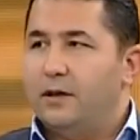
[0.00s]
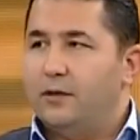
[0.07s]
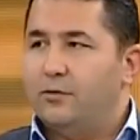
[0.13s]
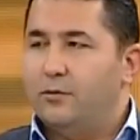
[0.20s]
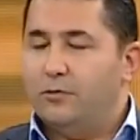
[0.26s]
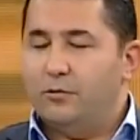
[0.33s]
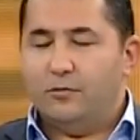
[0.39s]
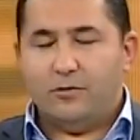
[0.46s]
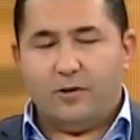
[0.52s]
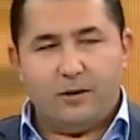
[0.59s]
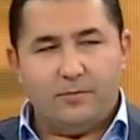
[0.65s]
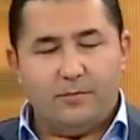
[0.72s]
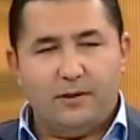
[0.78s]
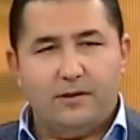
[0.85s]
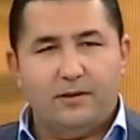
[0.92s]
Anadolu'nun
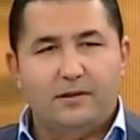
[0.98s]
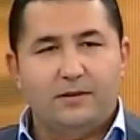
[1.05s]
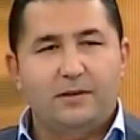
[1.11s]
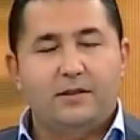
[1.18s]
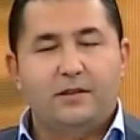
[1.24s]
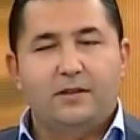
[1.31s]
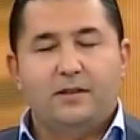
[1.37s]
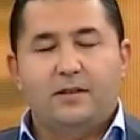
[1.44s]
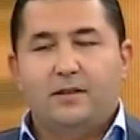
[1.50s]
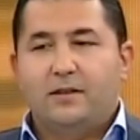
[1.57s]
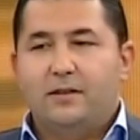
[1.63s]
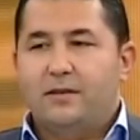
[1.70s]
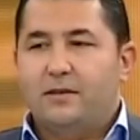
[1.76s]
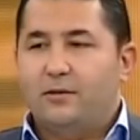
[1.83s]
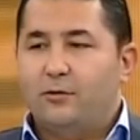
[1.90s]
abdalları
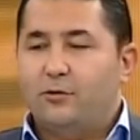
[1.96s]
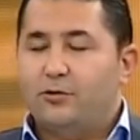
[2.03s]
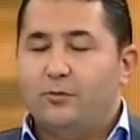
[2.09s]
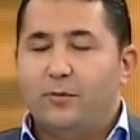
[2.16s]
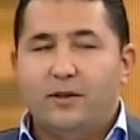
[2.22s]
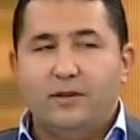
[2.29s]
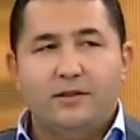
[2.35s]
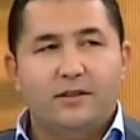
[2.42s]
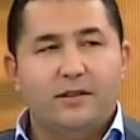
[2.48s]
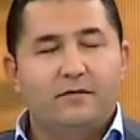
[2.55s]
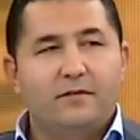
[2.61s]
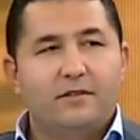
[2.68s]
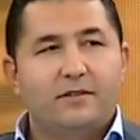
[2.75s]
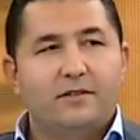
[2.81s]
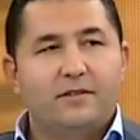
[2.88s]
e, Osmanlı
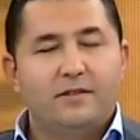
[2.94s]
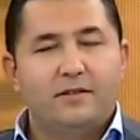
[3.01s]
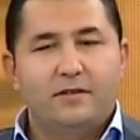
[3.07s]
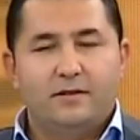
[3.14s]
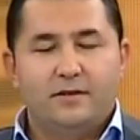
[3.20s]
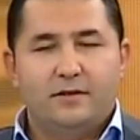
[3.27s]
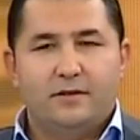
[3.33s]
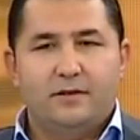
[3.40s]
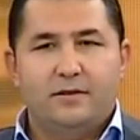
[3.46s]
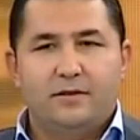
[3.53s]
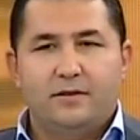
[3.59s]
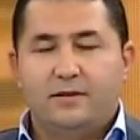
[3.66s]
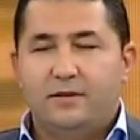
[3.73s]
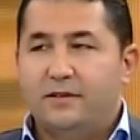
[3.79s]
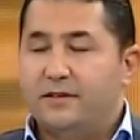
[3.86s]
Devleti'nin
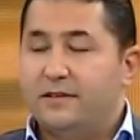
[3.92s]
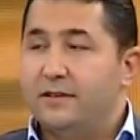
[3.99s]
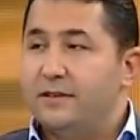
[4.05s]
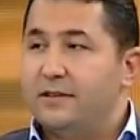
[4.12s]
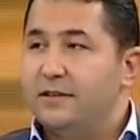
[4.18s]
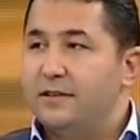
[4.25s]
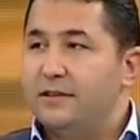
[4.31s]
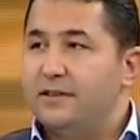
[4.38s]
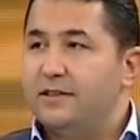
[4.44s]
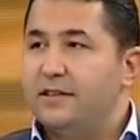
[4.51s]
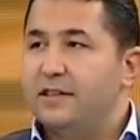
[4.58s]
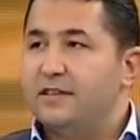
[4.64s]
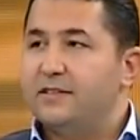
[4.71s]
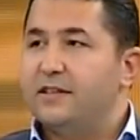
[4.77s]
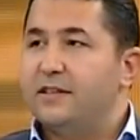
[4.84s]
e, sınırları
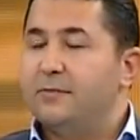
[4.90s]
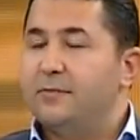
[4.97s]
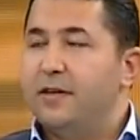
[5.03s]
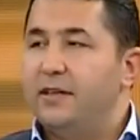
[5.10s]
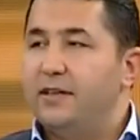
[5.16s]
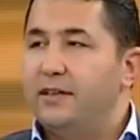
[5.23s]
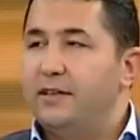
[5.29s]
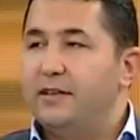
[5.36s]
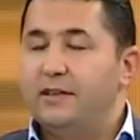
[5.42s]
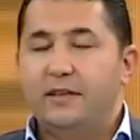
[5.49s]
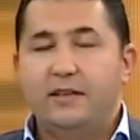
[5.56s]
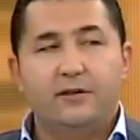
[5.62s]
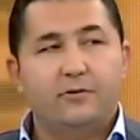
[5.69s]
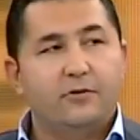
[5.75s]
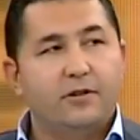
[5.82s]
içerisinde, beyliğin
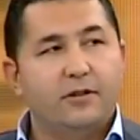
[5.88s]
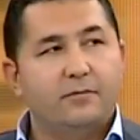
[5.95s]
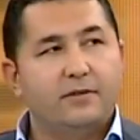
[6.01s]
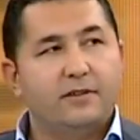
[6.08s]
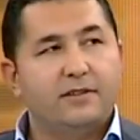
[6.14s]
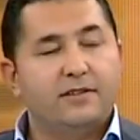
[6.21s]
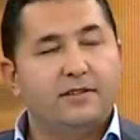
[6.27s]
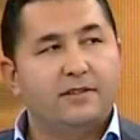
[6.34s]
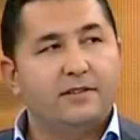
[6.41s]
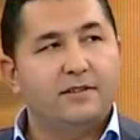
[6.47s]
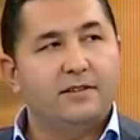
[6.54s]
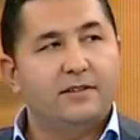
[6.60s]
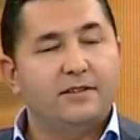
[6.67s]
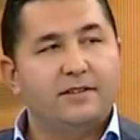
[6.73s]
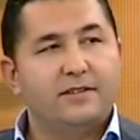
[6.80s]
ilk dönemdeki
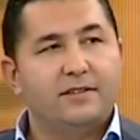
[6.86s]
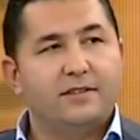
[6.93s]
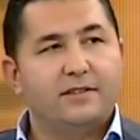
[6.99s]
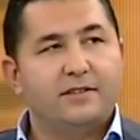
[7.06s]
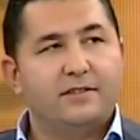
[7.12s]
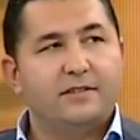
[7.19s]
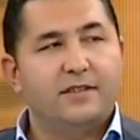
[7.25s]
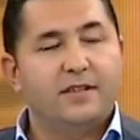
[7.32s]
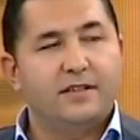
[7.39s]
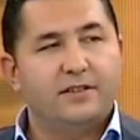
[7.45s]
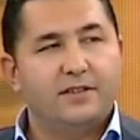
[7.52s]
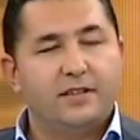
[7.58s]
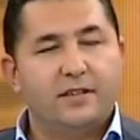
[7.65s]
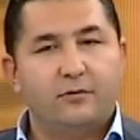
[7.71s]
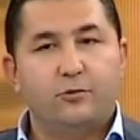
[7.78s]
sınırları içerisinde
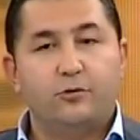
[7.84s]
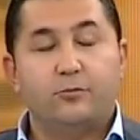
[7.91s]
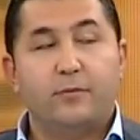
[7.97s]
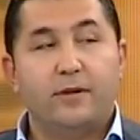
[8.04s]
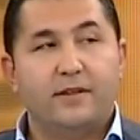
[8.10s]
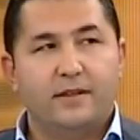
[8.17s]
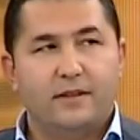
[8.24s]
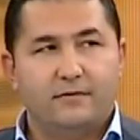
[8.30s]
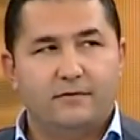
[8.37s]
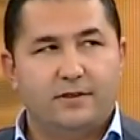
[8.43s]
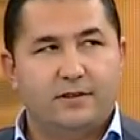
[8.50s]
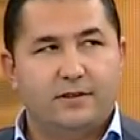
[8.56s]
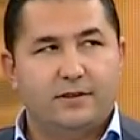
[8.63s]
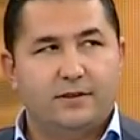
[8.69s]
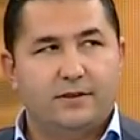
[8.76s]
yaşayan Türkmen
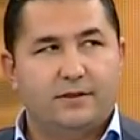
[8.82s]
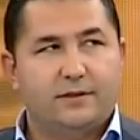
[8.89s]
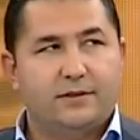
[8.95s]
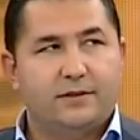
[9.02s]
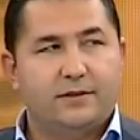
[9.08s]
dervişleridir.